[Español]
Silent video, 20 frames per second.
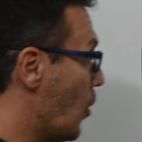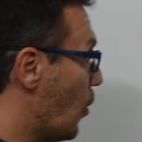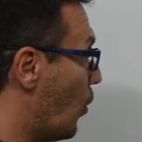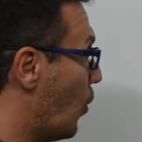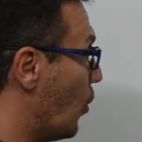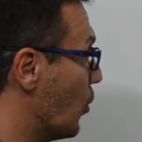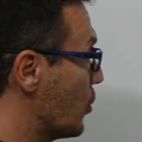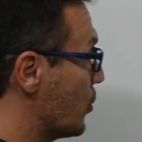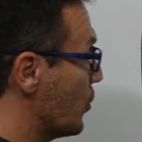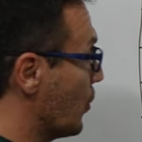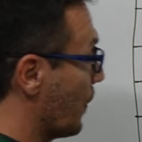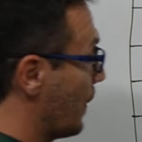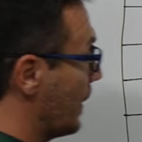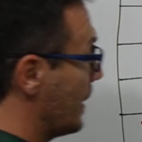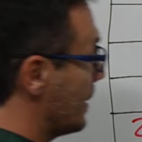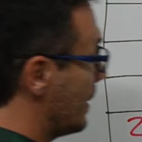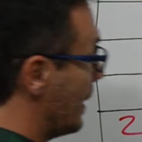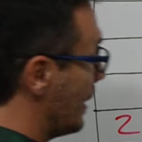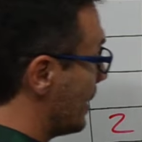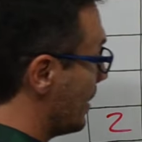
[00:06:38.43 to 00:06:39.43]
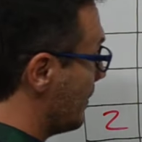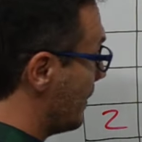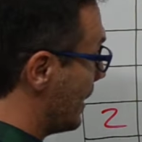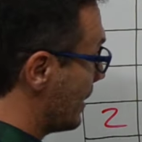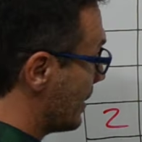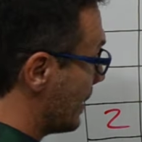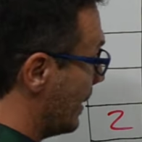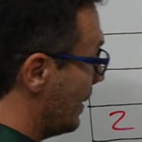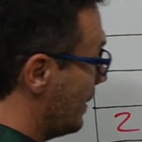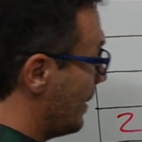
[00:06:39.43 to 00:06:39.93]
8
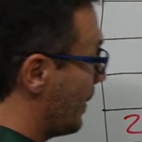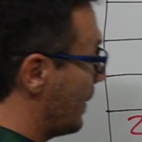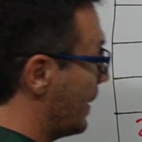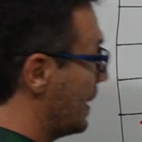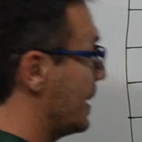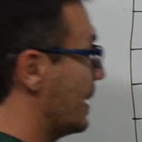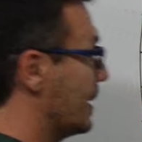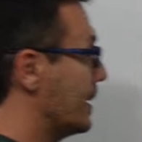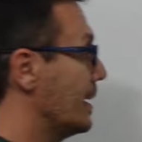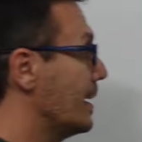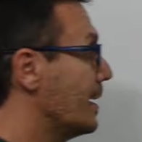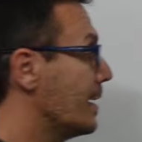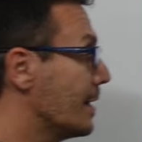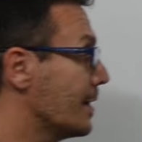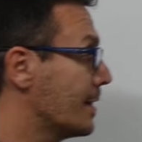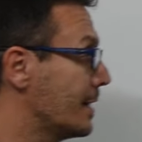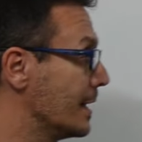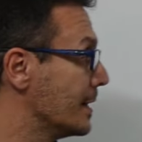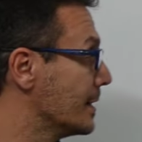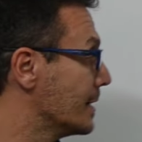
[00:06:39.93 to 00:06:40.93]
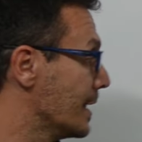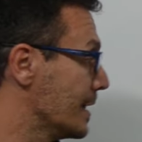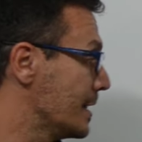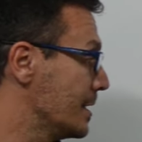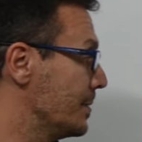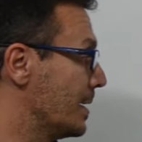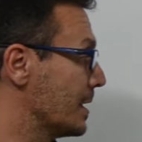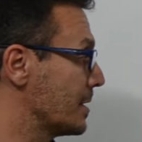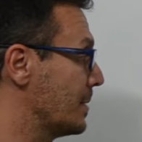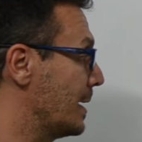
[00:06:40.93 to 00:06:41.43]
centésimas y 17
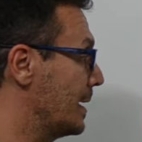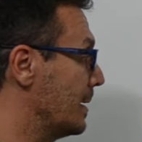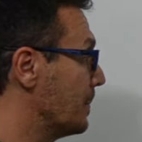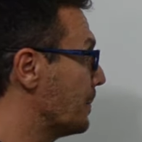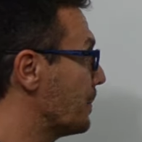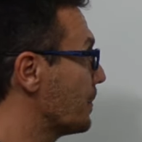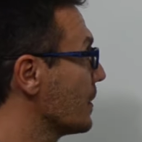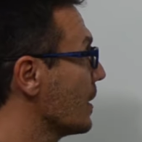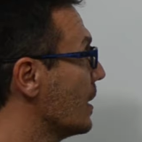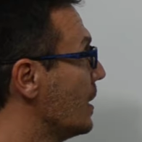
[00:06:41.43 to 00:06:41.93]
centésimas, ¿vale?